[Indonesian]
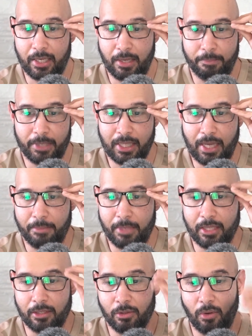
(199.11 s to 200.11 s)
Yang
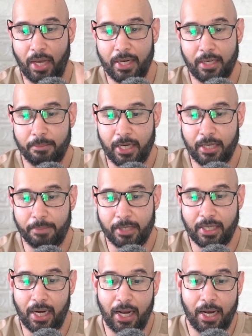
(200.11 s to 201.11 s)
pertama tentu lineup dari
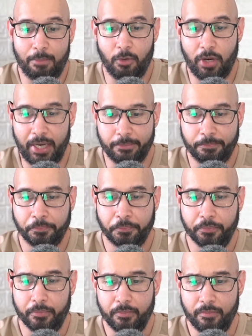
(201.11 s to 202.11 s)
Persela Lamongan.
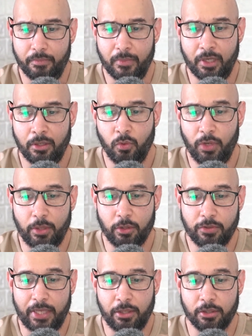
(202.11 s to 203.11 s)
Dwi
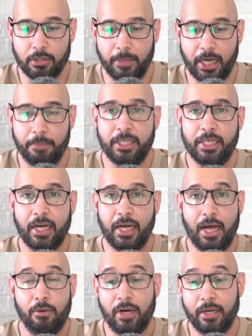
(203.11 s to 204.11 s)
Kuswanto sebagai penjaga
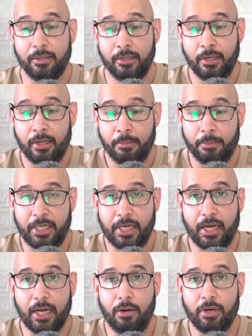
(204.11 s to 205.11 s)
gawang,
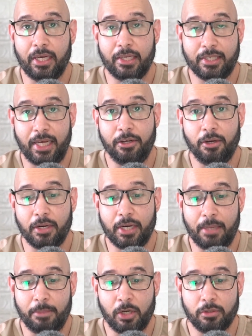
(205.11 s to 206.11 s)
penjaga gawang yang senior
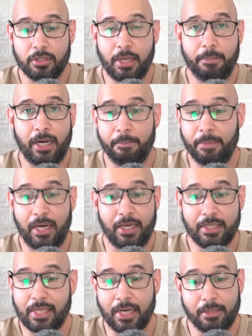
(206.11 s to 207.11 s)
dan menurut saya
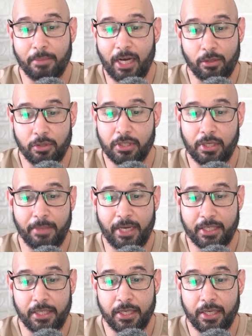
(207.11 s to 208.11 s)
penampilannya sangat bagus di
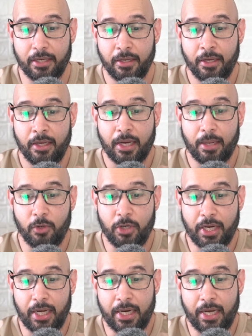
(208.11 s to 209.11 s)
match ini.
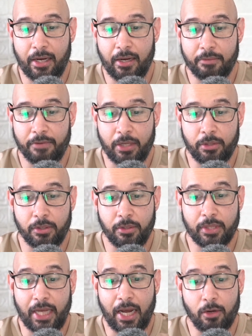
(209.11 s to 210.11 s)
Kemudian ada
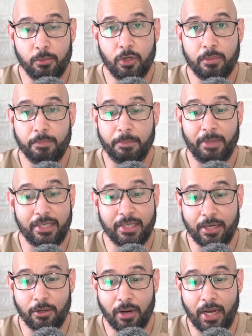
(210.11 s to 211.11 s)
Valentino Telaubun, pemain
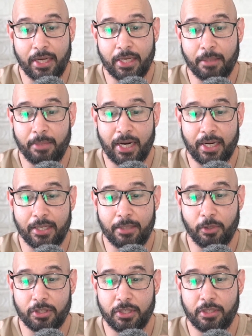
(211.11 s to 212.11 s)
senior lain yang berada di
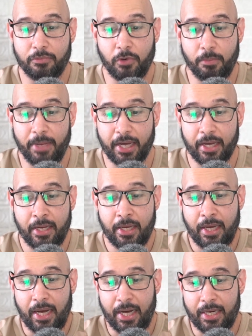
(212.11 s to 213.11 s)
posisi fullback.
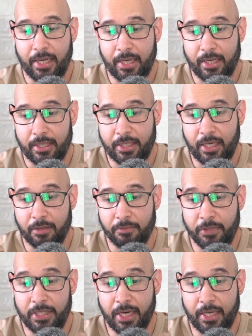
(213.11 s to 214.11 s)
Ada
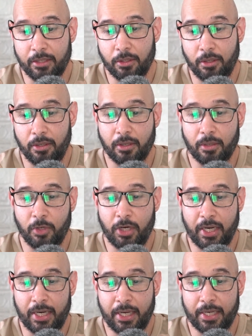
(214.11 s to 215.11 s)
Syarif Wijayanto,
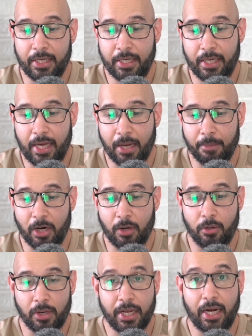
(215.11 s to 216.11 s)
kemudian ada Ricky Akbar
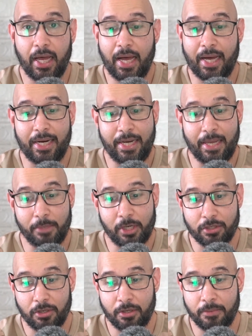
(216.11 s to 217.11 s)
Ohrela, ada
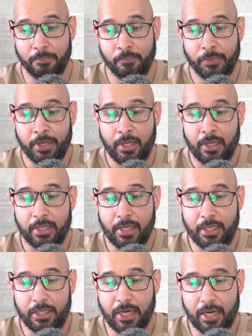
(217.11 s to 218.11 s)
Demerson.
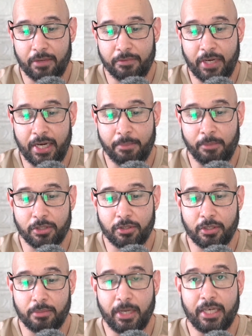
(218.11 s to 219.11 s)
Jadi Syarif dan
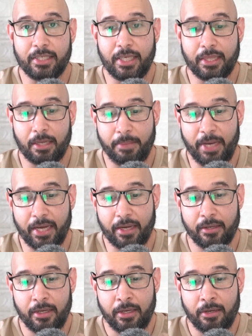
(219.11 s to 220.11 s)
Demerson sebagai center
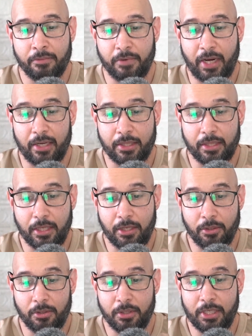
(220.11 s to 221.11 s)
back,
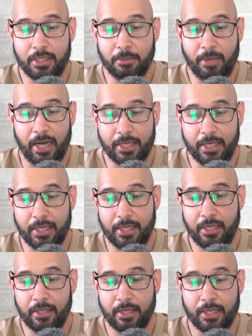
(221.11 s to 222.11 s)
Valentino di sebelah
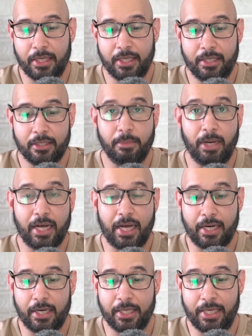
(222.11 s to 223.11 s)
kiri, Ricky di sebelah
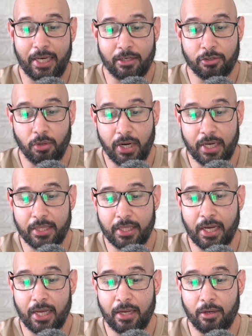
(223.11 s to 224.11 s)
kanan, Gianzola di
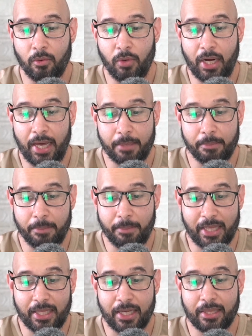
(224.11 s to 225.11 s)
tengah, Guilherme
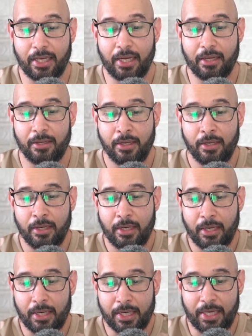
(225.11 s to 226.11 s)
Batata,
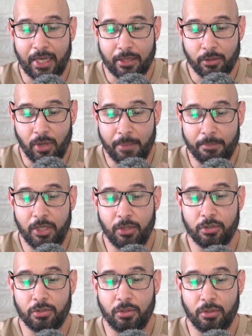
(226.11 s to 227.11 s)
Riyadno
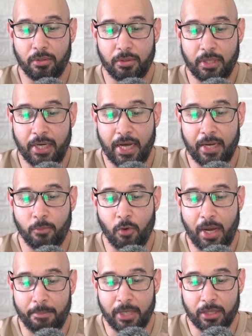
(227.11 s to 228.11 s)
Abiyoso, dan
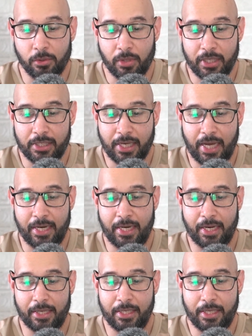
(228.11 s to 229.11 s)
Muhammad Nur
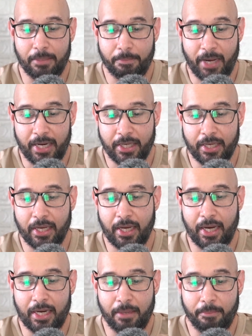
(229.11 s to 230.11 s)
Iskandar. Di depannya
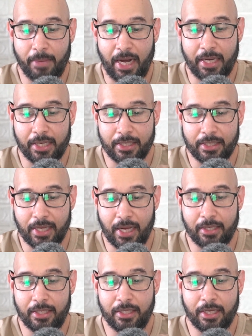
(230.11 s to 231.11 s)
ada Malik
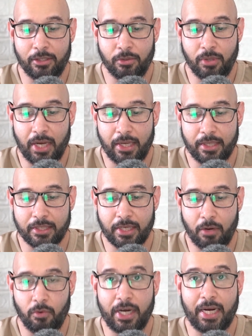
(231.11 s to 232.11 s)
Risaldi dan juga
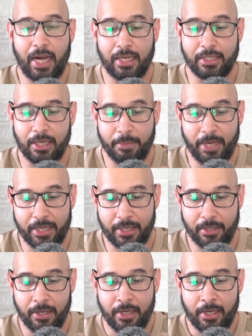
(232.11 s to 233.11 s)
Selwan
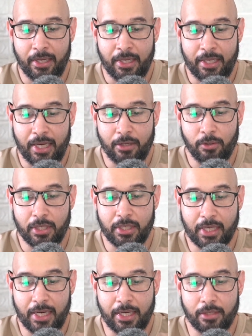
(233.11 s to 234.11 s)
Aljaberi. Ya Nur
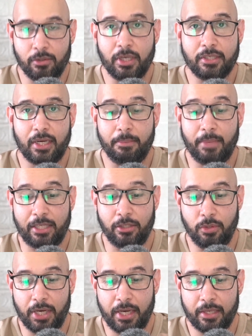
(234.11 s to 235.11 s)
Iskandar juga sering
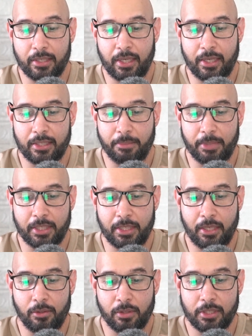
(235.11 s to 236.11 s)
maju ya, uh,
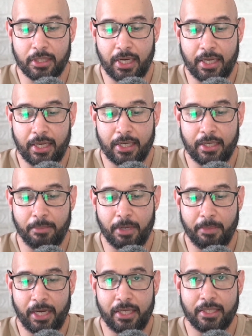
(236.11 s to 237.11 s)
sepertinya Nur Iskandar ini
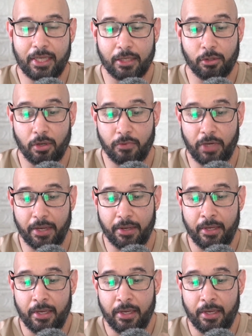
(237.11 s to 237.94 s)
bermain di sektor wing.